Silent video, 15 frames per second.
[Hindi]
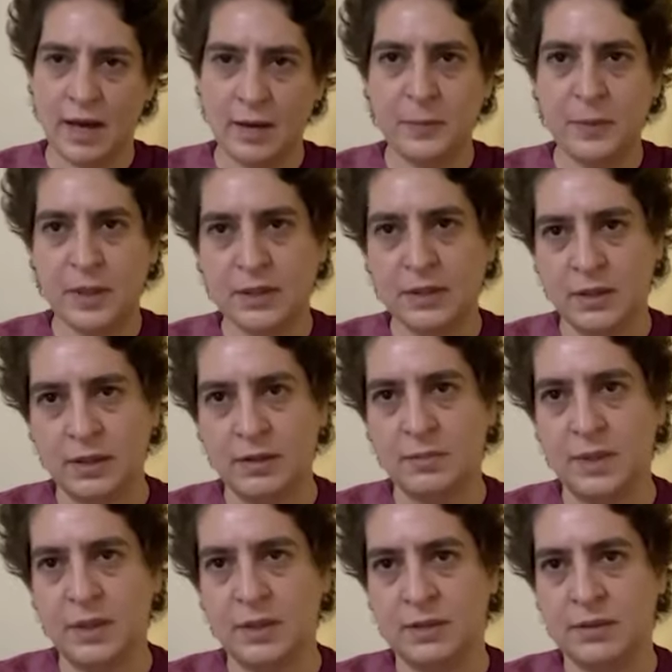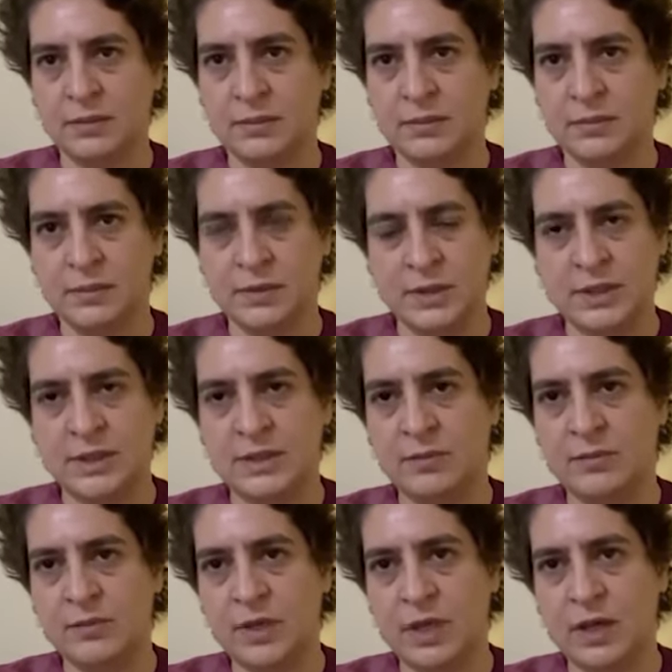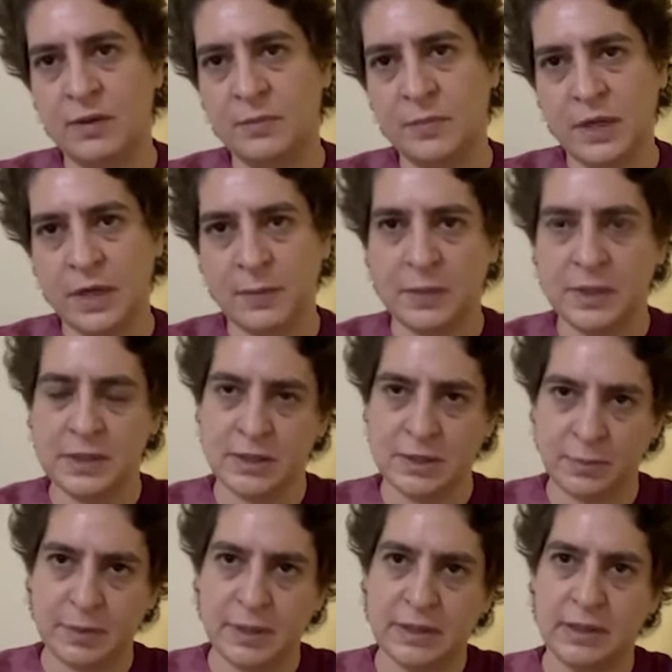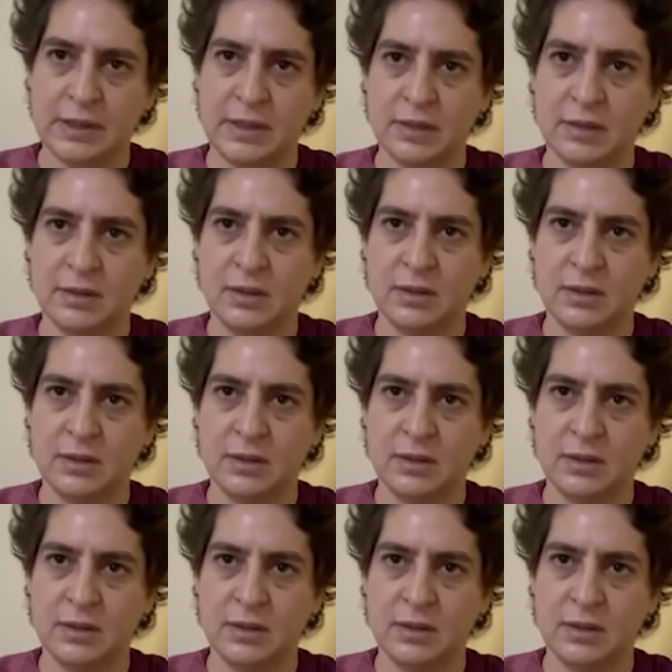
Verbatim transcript: आपका धर्म है जिस संविधान पर आपने शपथ लिया